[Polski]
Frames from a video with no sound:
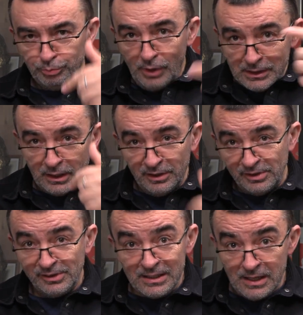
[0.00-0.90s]
była taka
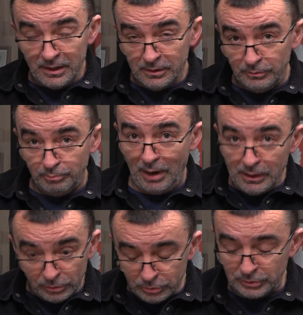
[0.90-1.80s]
zasada
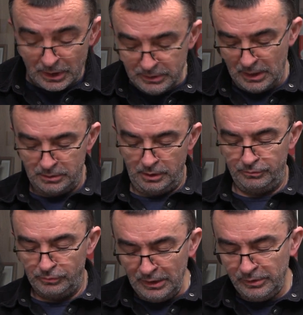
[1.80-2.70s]
bardzo
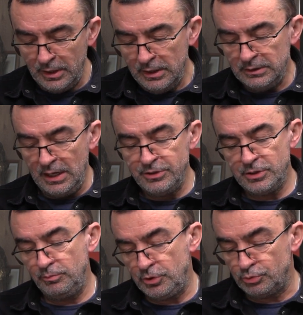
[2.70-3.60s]
totalitarnych władz:
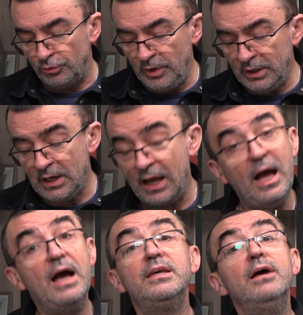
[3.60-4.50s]
dajcie mi człowieka,
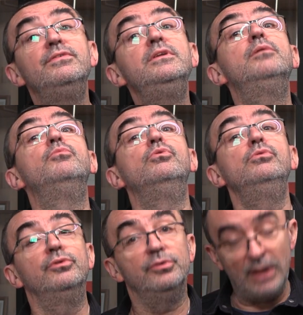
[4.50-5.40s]
a ja winę
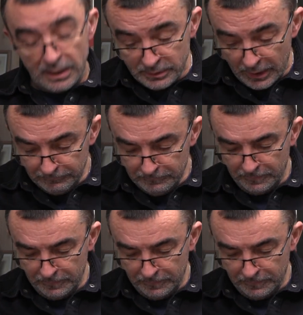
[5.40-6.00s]
mu znajdę.